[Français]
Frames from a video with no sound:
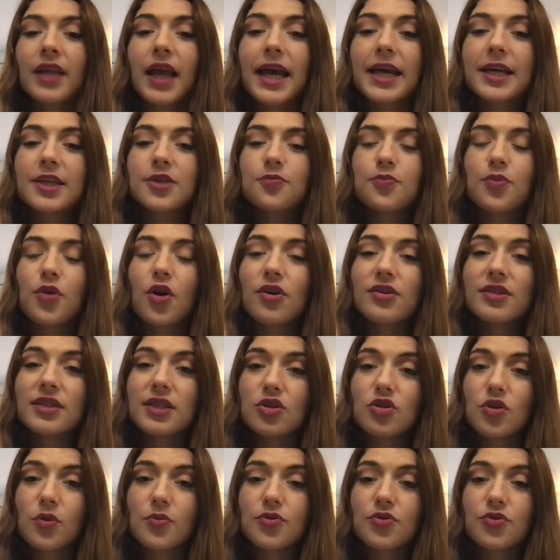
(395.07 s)
Explore
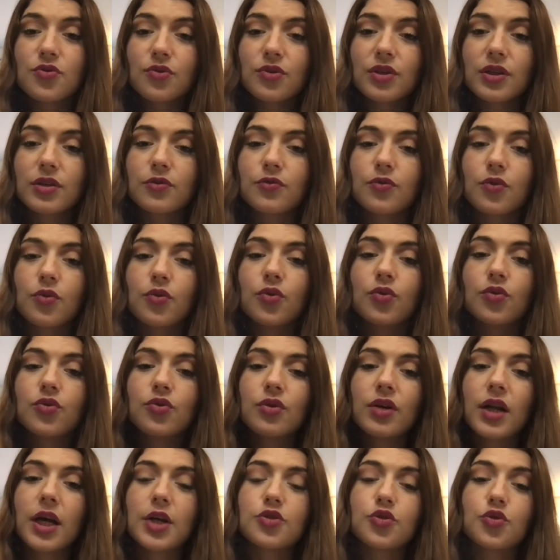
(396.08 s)
ces options qui vont
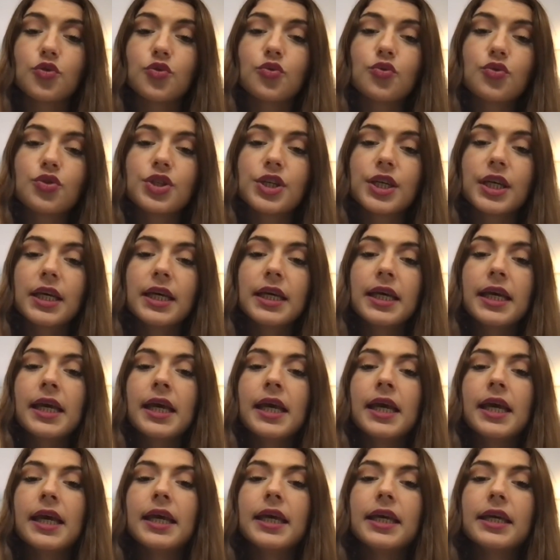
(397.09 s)
au-delà du toucher
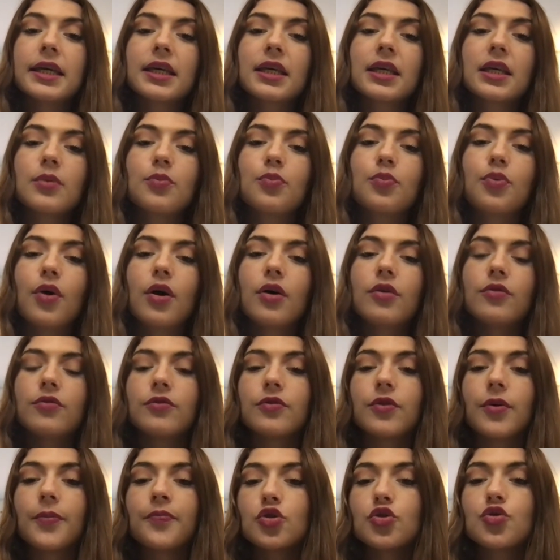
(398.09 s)
et qui
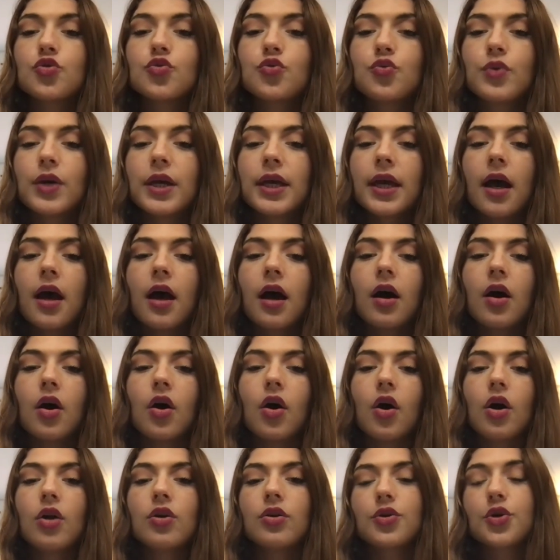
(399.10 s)
peuvent jouer un
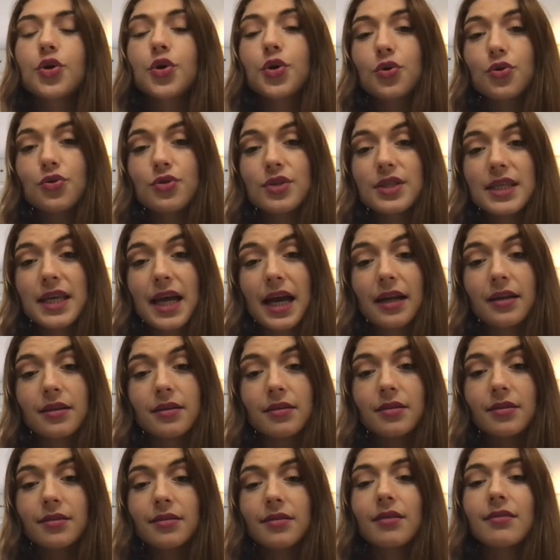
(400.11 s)
rôle
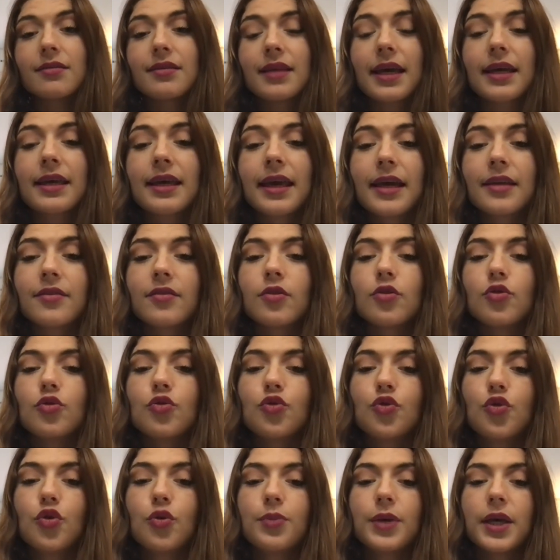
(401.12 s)
crucial dans ta quête
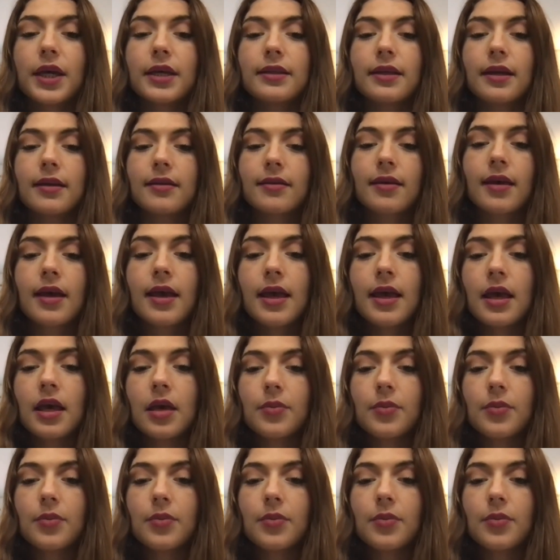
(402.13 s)
de bien-être.